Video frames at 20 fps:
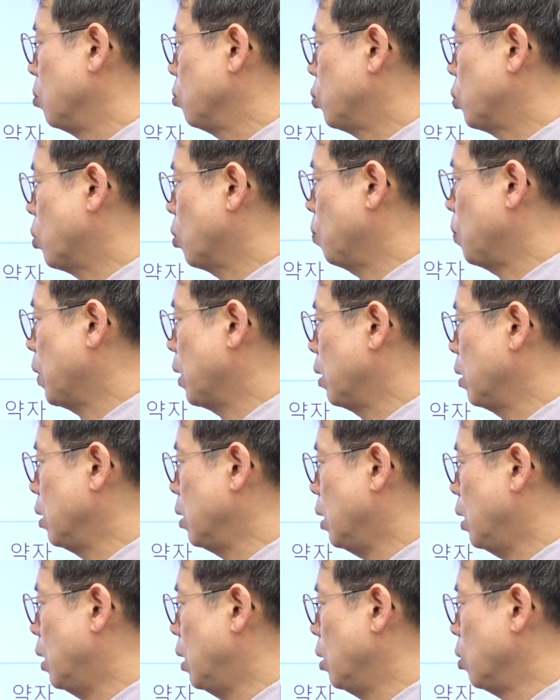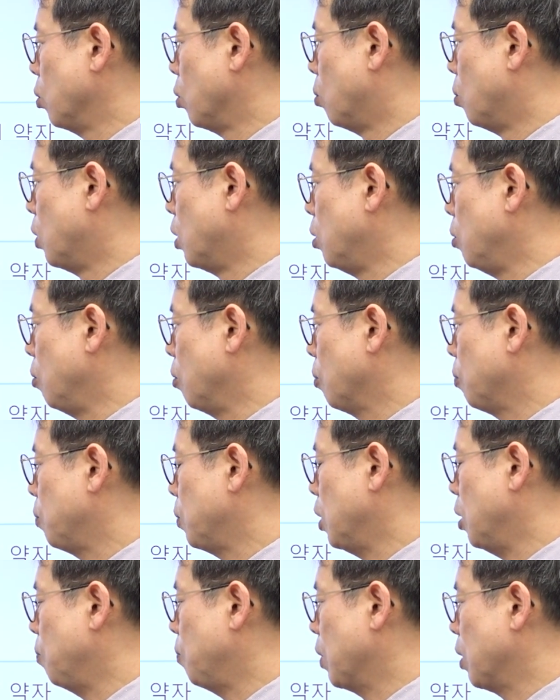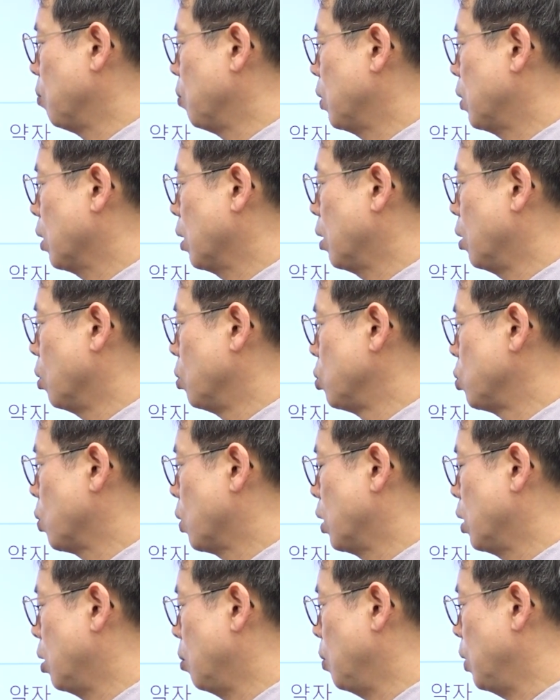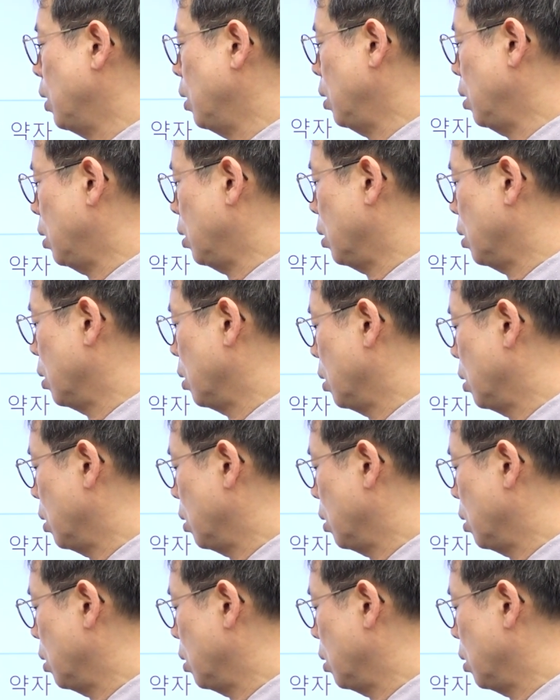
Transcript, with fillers: 프로파는1 노멀 입방미터가 연소가 되면은